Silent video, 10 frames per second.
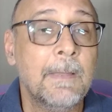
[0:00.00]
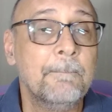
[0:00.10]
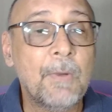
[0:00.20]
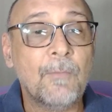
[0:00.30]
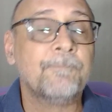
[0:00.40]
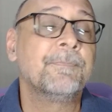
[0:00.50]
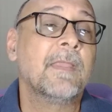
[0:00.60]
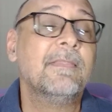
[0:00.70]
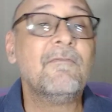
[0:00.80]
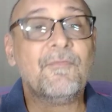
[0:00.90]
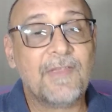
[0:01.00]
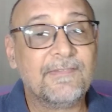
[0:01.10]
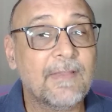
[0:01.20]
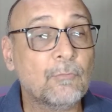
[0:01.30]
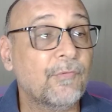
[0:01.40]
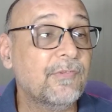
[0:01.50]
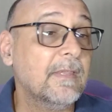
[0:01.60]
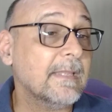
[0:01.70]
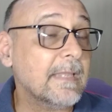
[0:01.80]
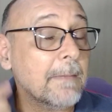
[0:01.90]
Bom, teve festa da
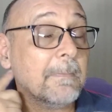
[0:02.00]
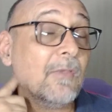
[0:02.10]
torcida, né? Mas